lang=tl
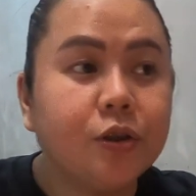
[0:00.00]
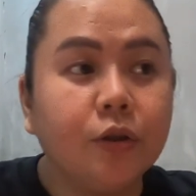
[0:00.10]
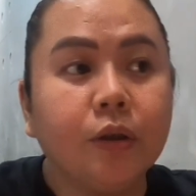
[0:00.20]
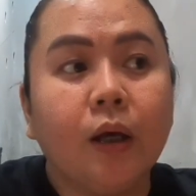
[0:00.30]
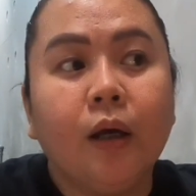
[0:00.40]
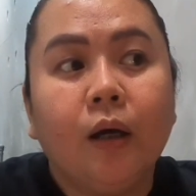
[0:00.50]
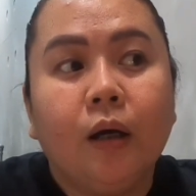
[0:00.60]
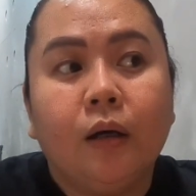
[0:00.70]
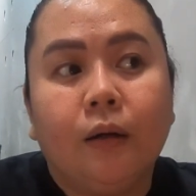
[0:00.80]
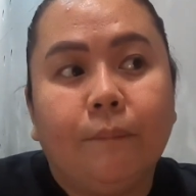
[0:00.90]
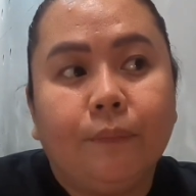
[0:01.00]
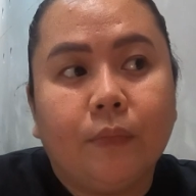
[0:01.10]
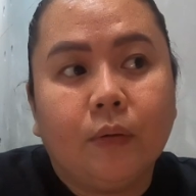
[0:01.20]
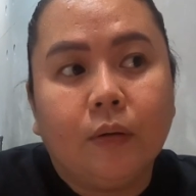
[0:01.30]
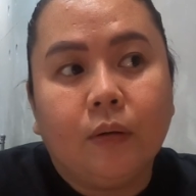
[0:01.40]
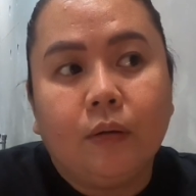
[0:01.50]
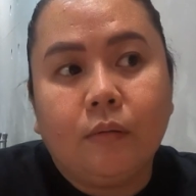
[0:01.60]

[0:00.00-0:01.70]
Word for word: lang siya, wala lang siyang lechon pero